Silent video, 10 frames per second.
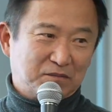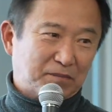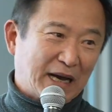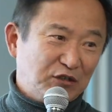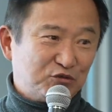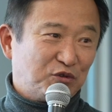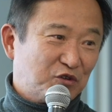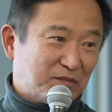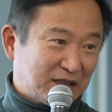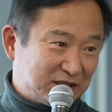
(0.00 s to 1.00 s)
많이
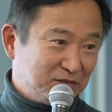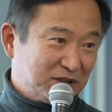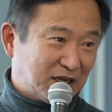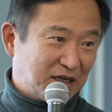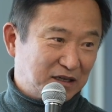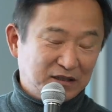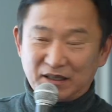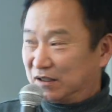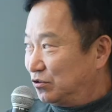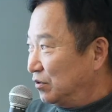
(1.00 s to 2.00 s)
될거 많습니다.
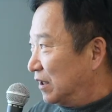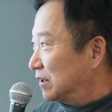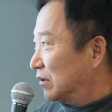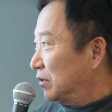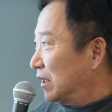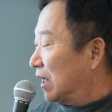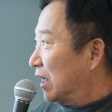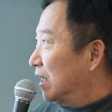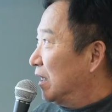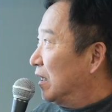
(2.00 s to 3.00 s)
근데 그 중에서
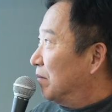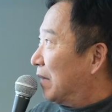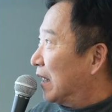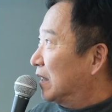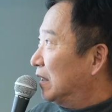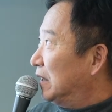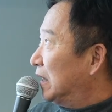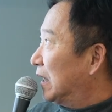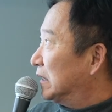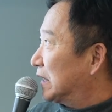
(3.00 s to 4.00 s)
우리가
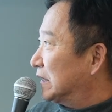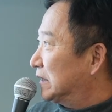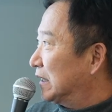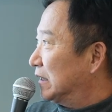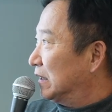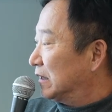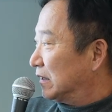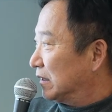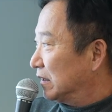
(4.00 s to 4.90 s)
막걸리라는 자체는